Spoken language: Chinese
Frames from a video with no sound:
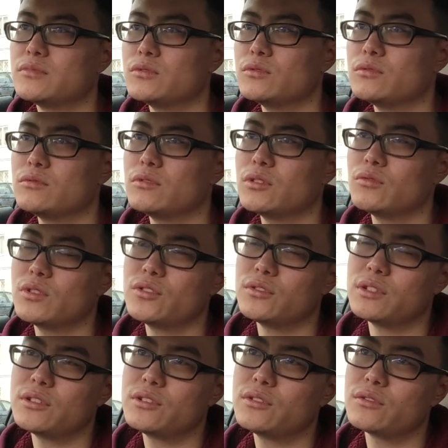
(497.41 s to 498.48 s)
我我我
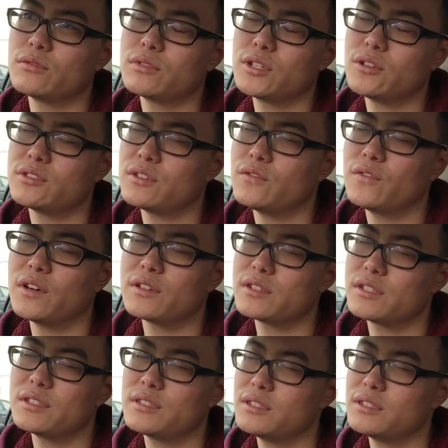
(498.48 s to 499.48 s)
觉得这种要钱方式，